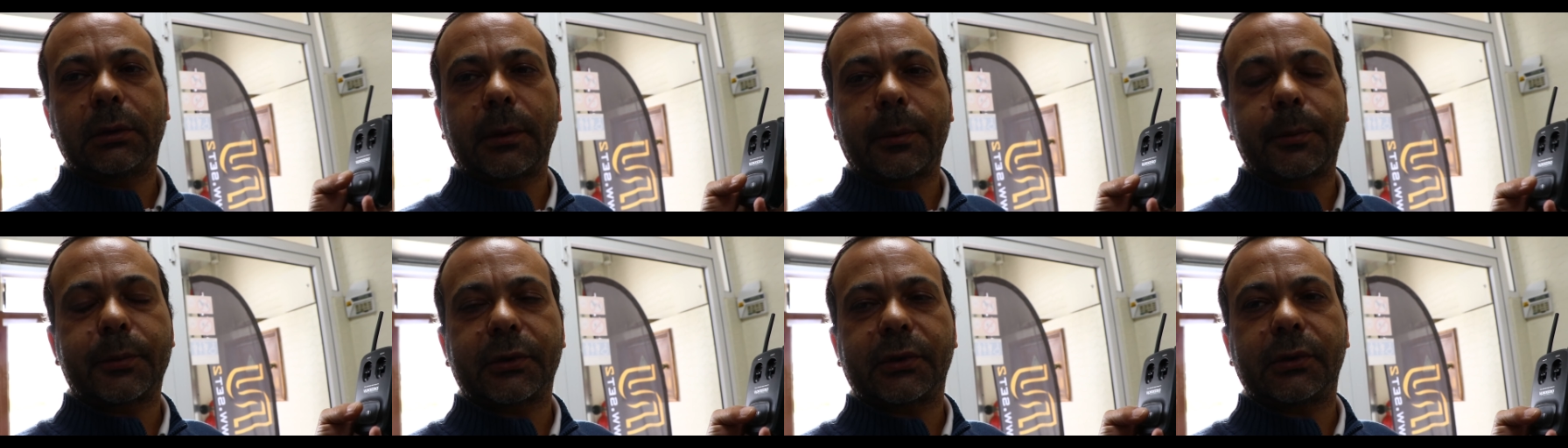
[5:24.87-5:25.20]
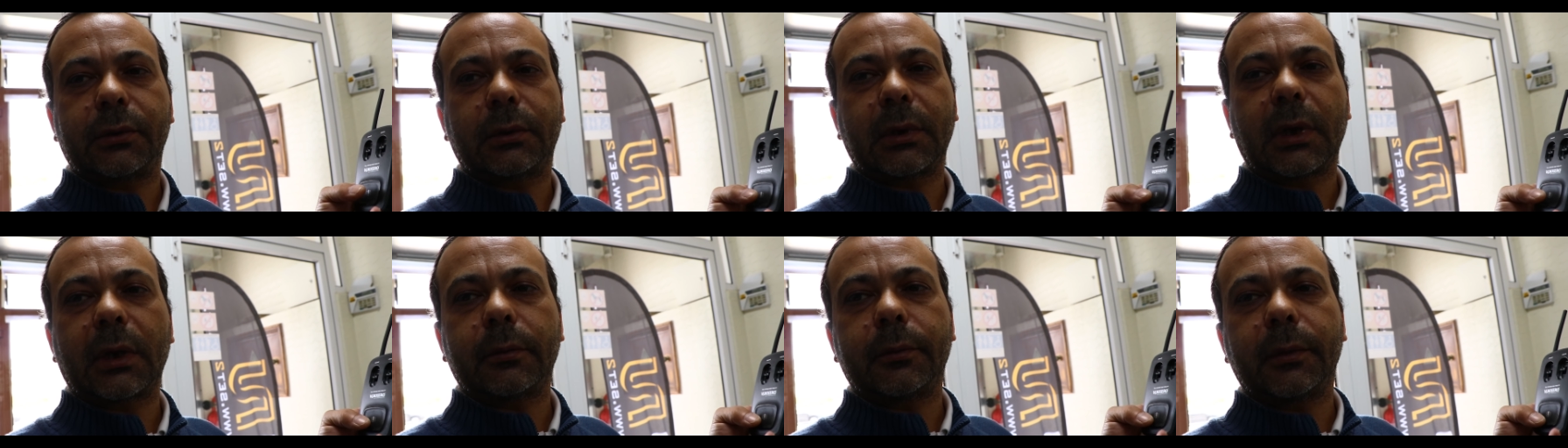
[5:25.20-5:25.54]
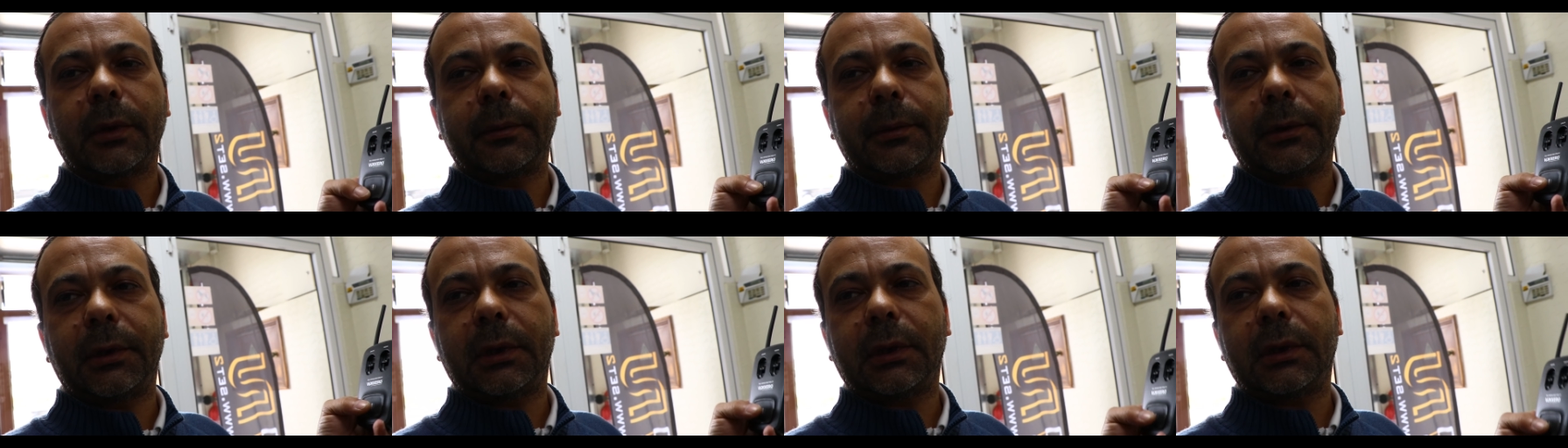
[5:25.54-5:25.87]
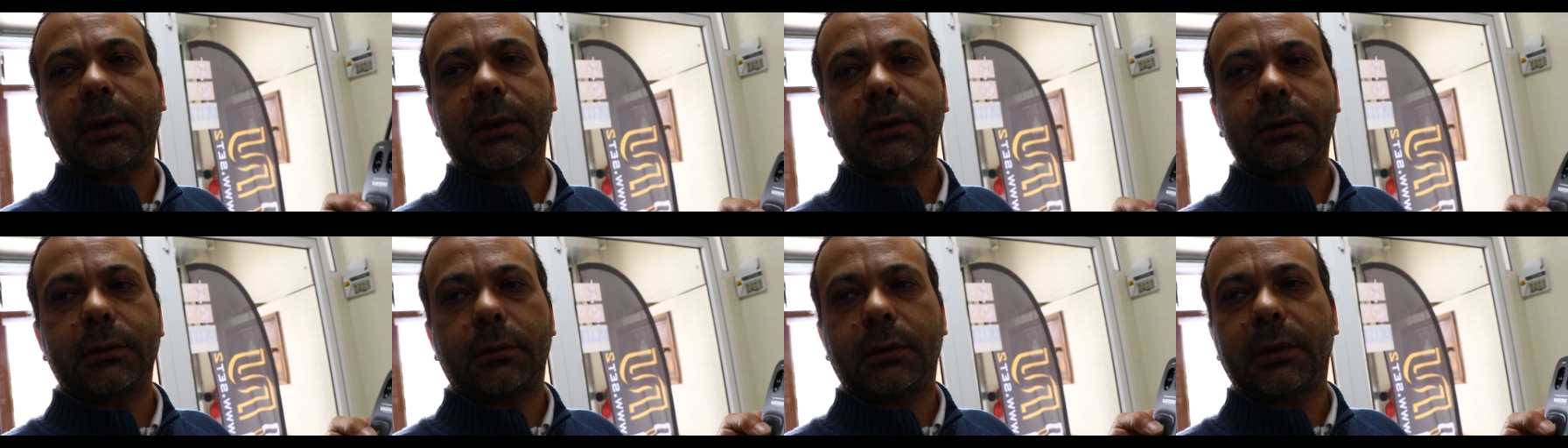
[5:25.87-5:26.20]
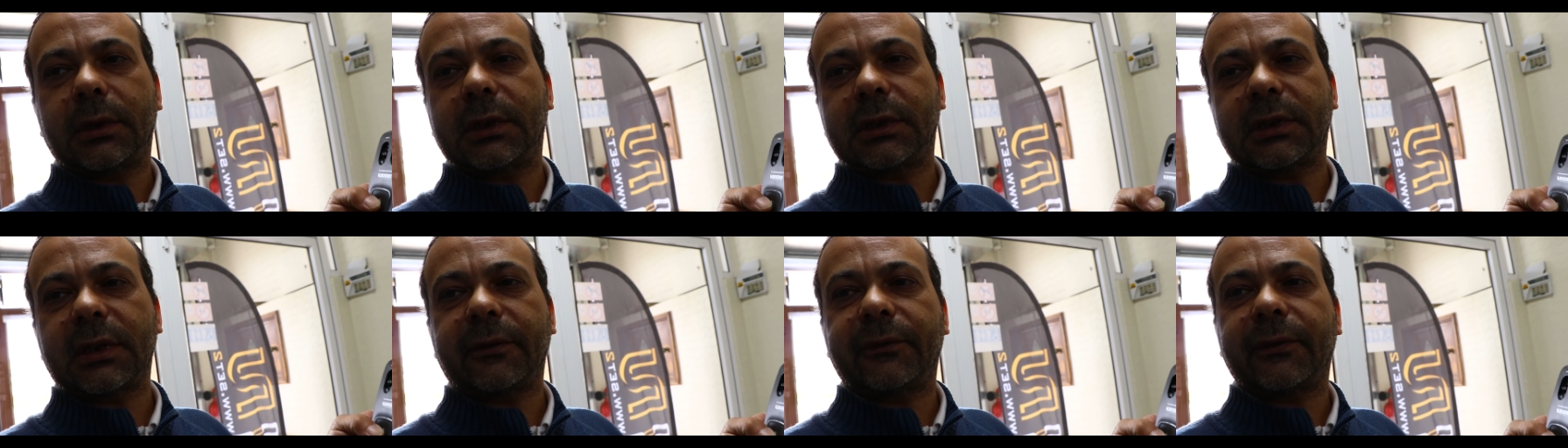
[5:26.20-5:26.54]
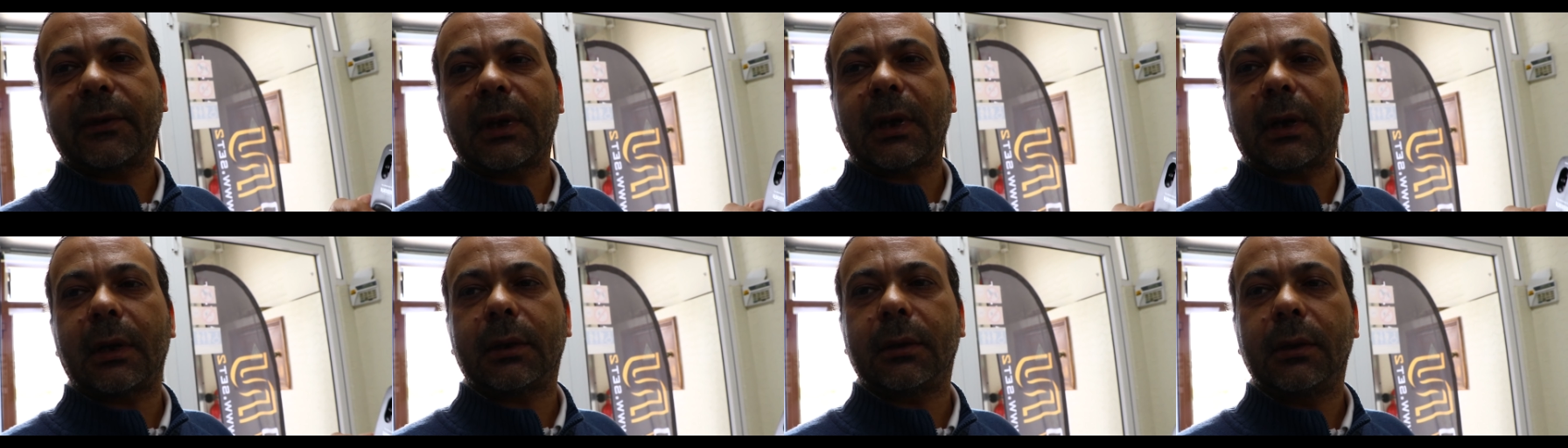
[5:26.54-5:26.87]
a pressionar uma vez ou a deixar
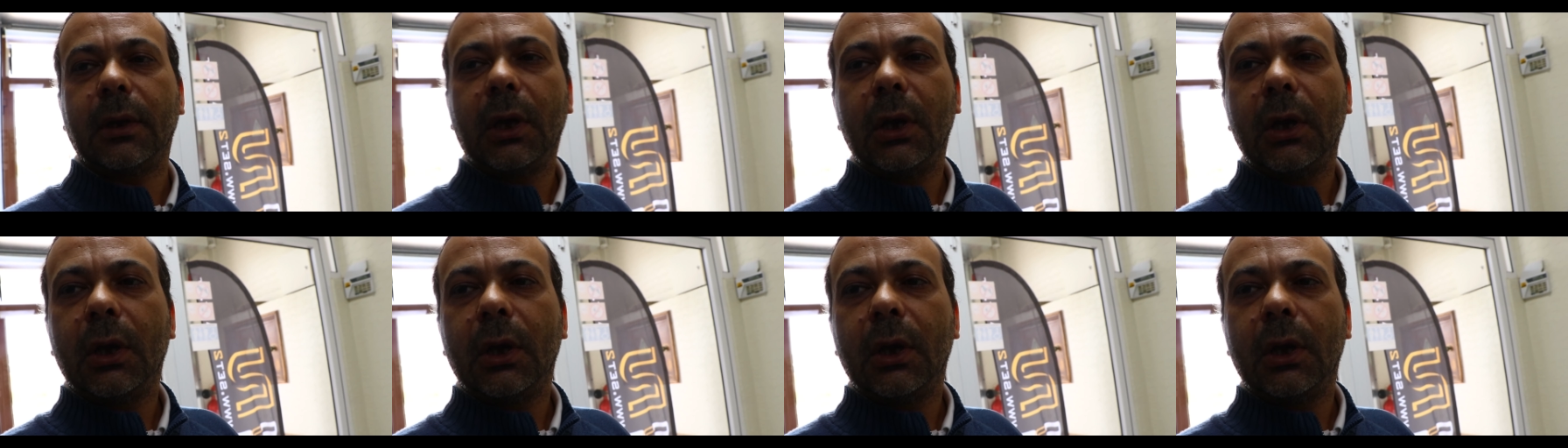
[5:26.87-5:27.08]
ficar